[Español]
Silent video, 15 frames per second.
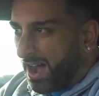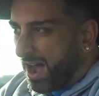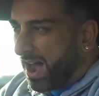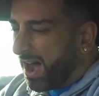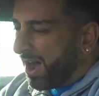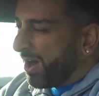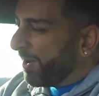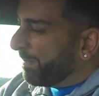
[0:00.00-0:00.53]

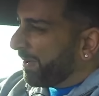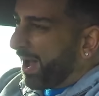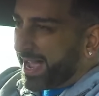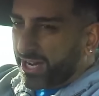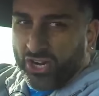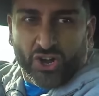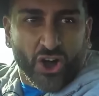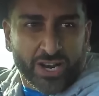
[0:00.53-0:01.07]
Dios
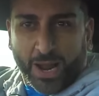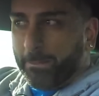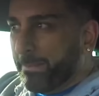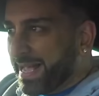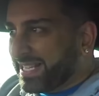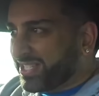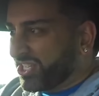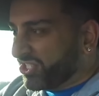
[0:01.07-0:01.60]
mío,
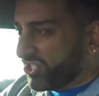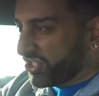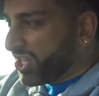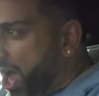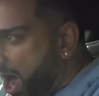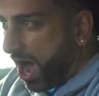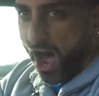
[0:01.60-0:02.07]
salí mal.